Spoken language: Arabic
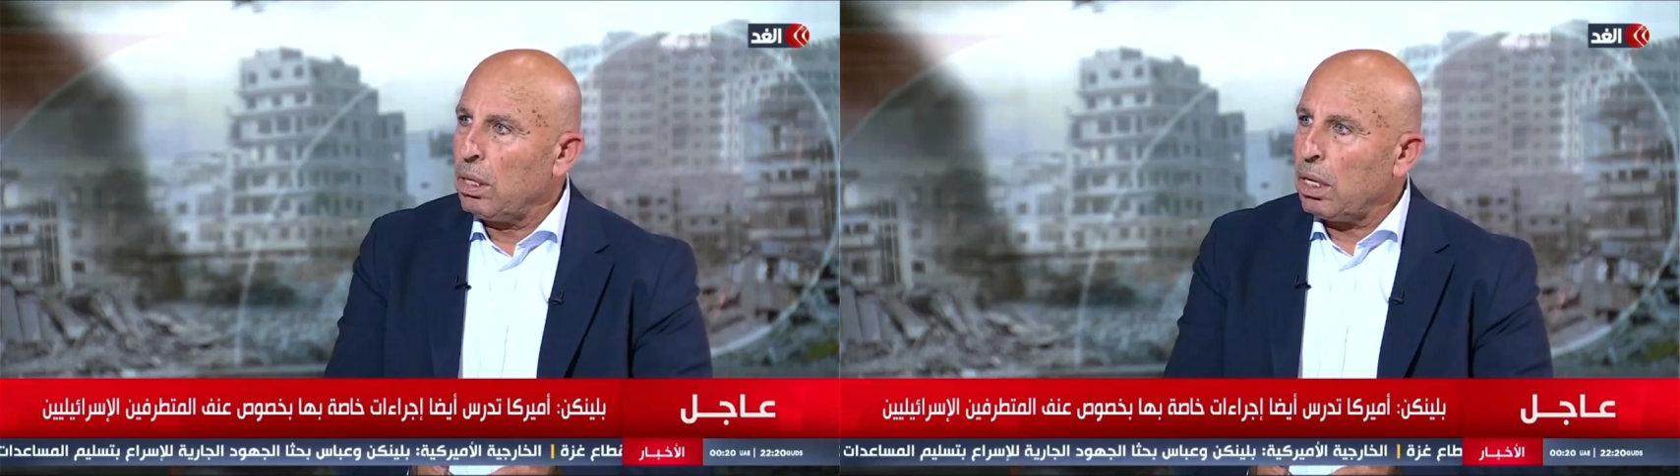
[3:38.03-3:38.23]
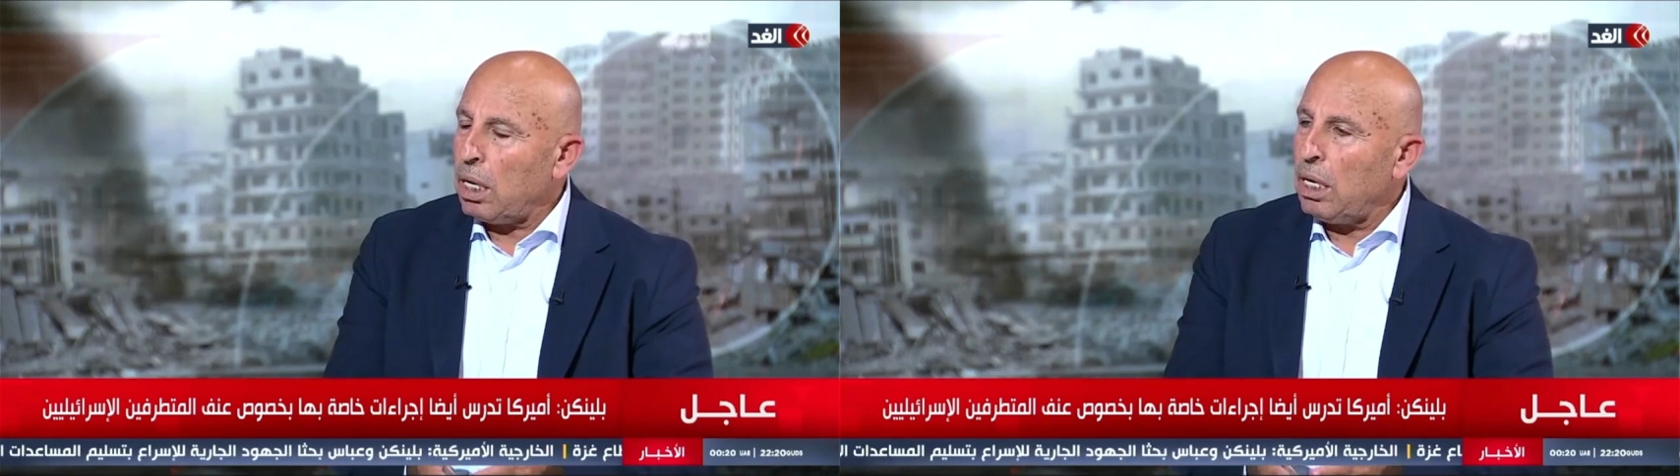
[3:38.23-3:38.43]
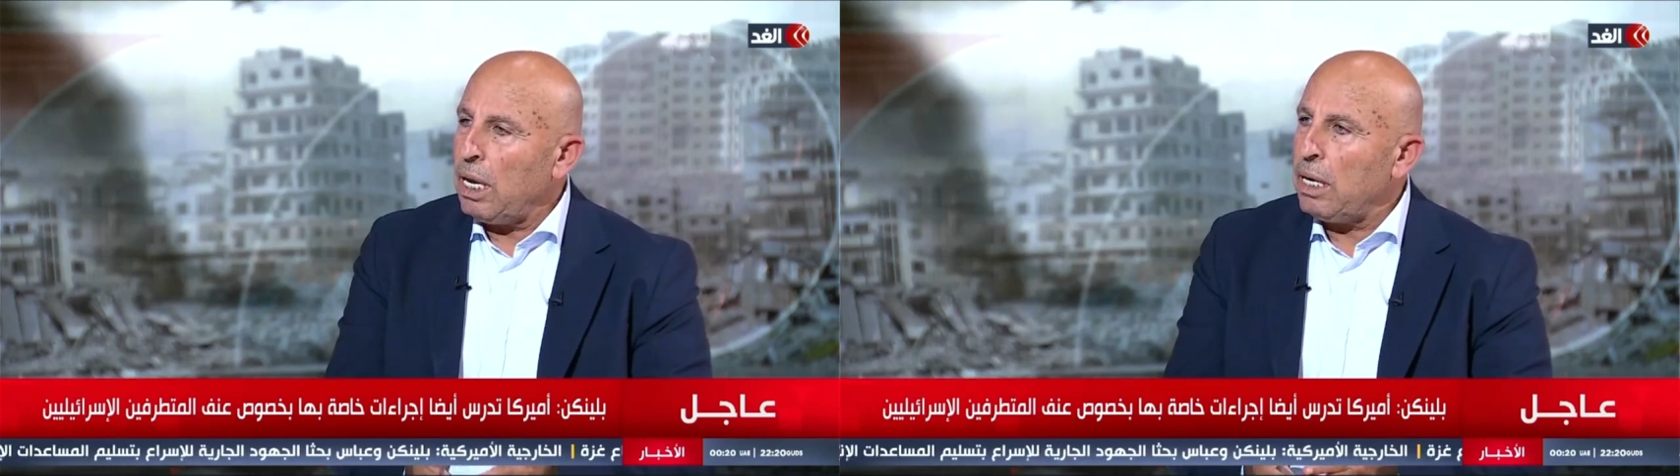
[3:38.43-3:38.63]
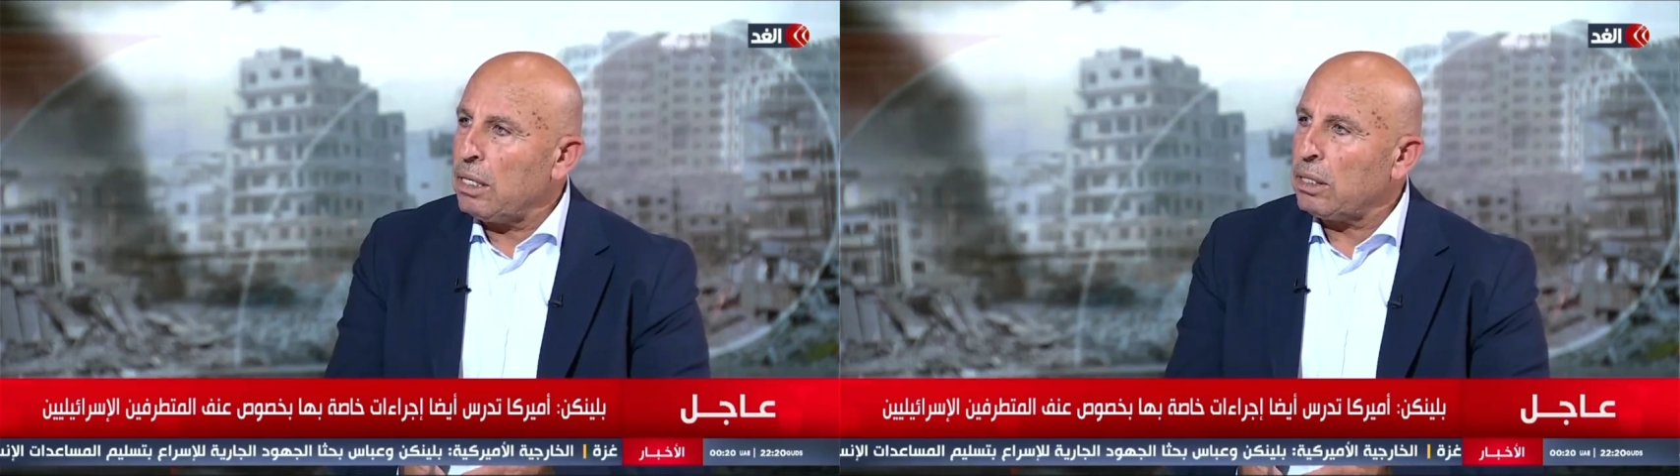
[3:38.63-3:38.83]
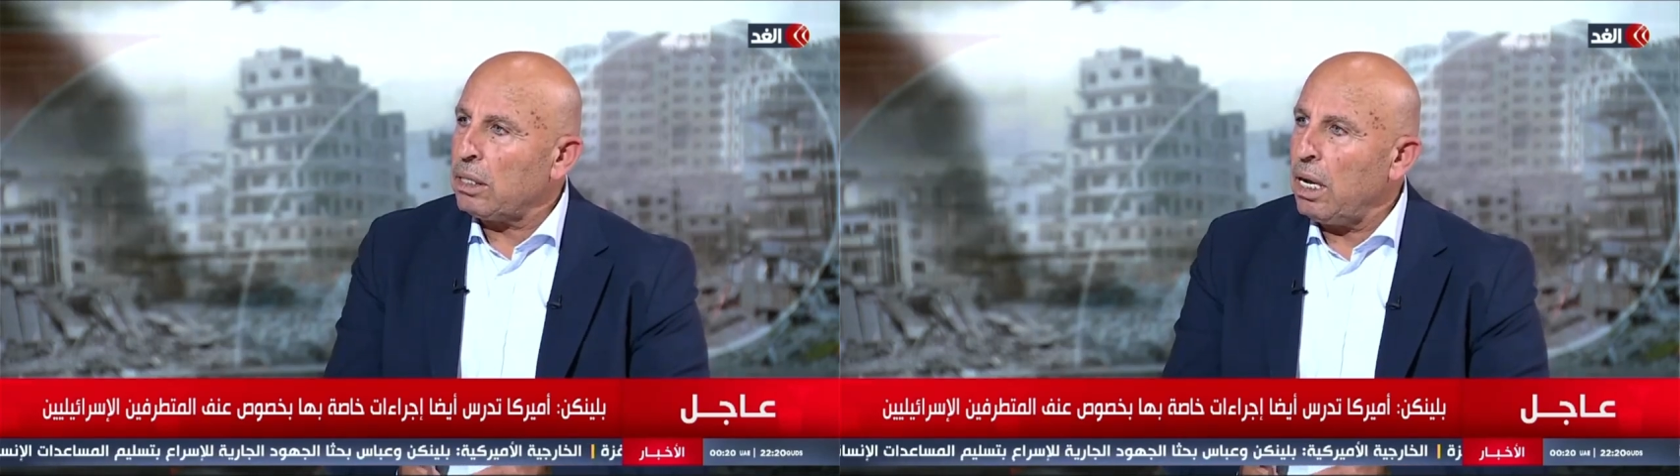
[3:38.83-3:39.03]
خلال
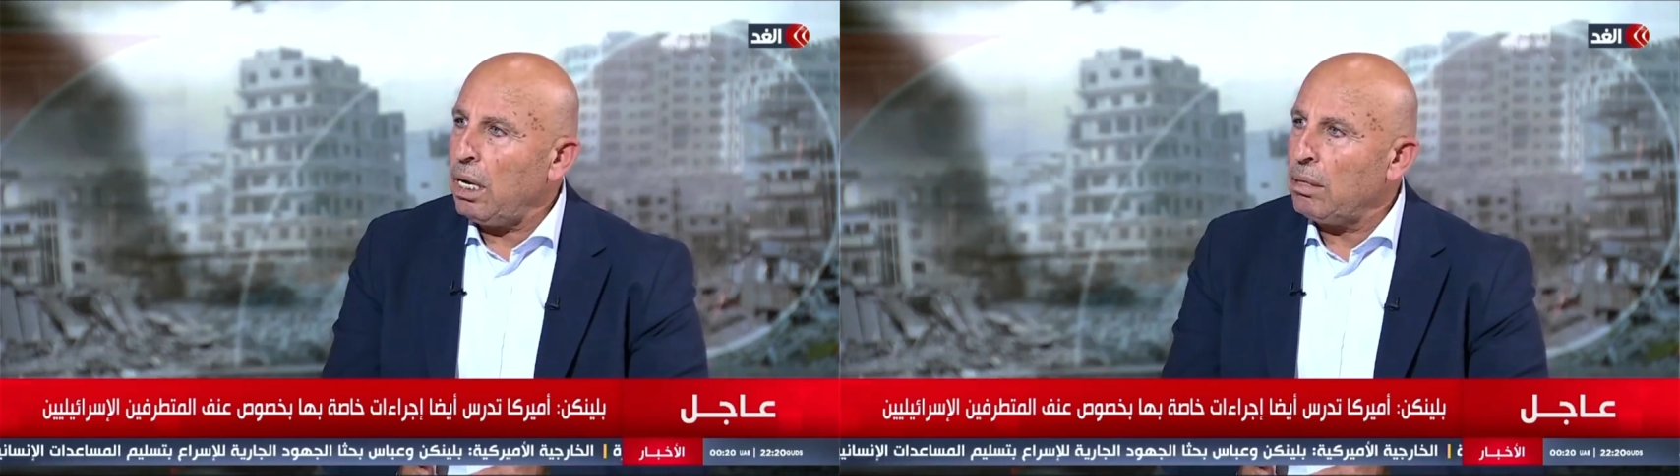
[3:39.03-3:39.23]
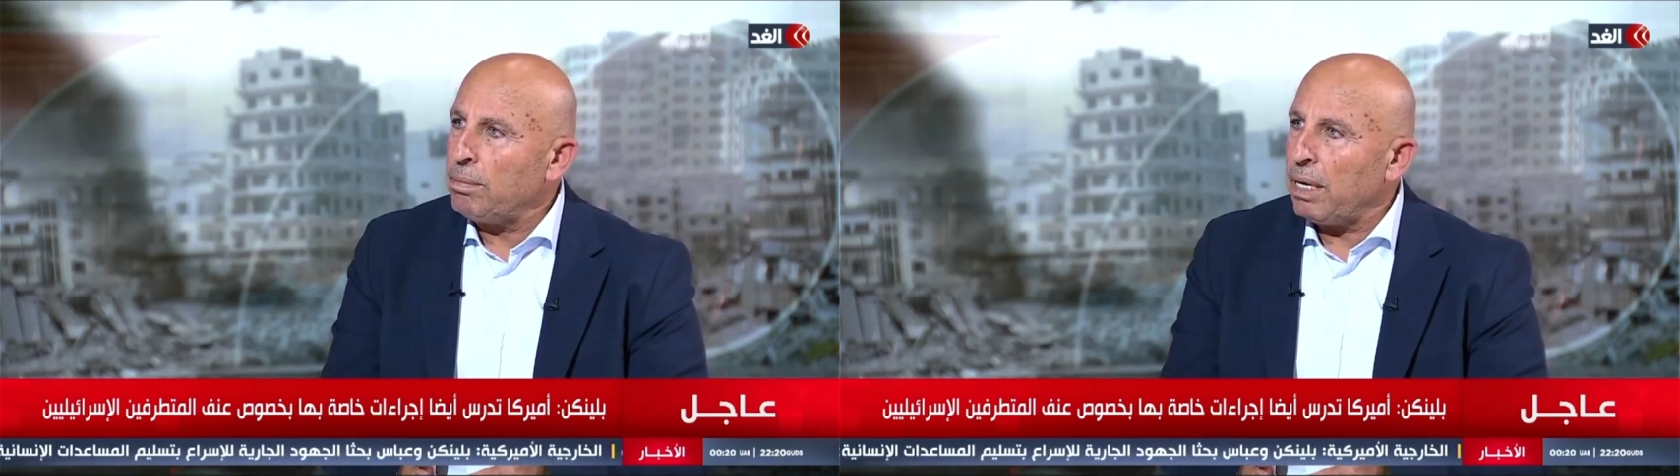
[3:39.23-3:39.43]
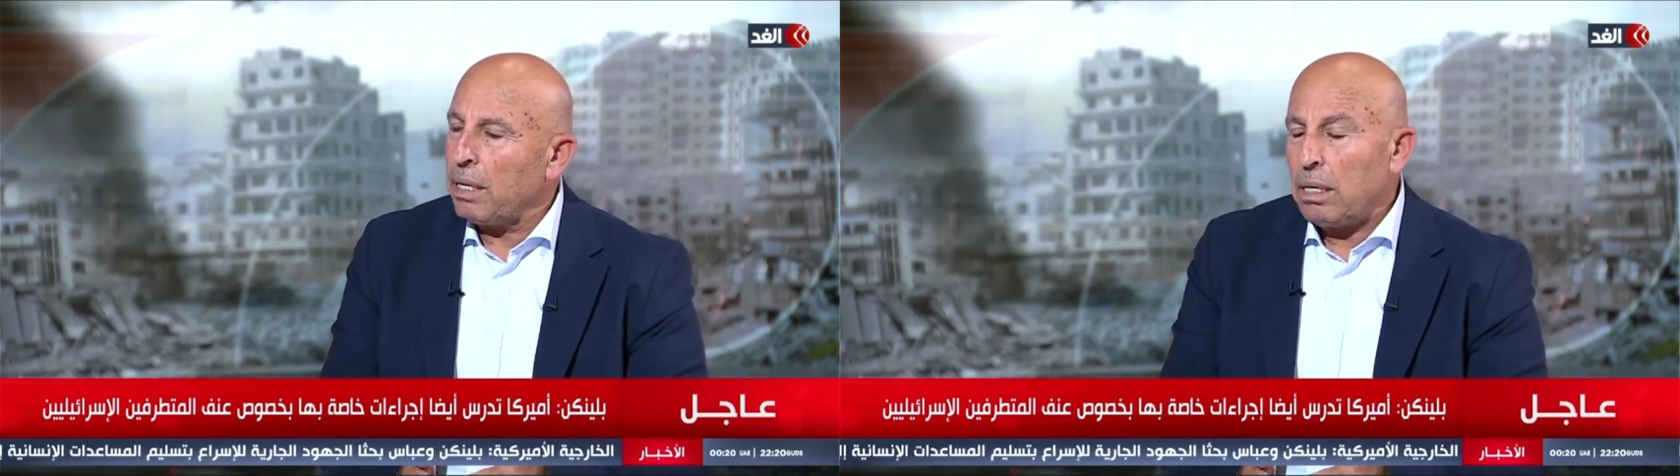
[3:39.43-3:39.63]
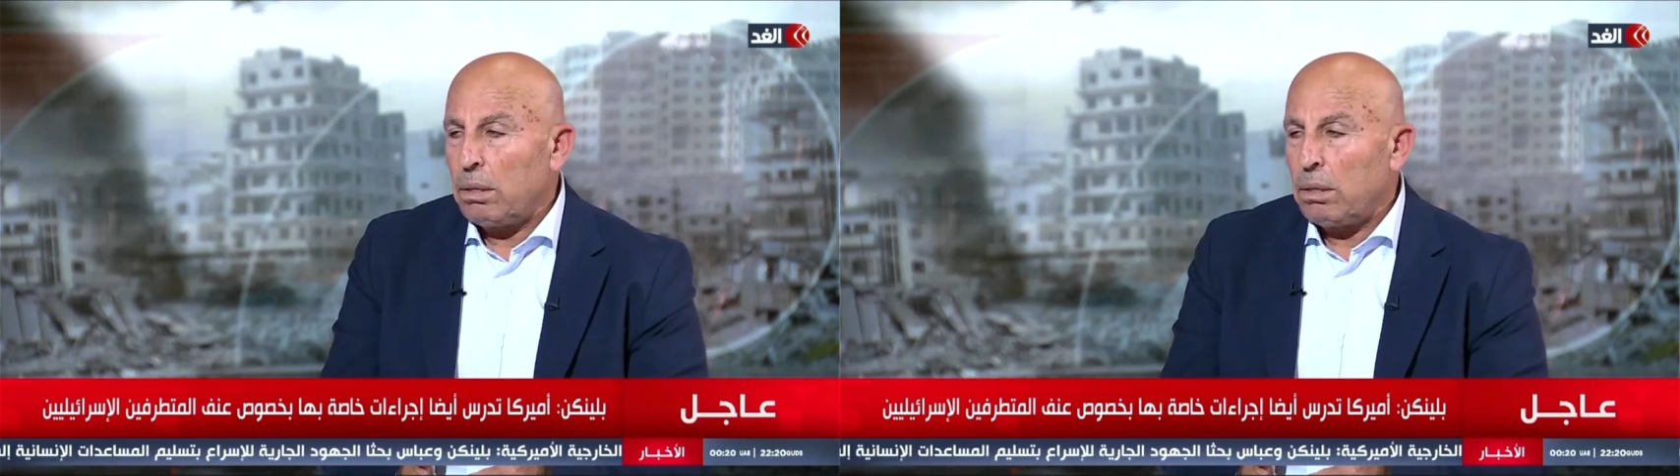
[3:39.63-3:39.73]
الاجتياح البري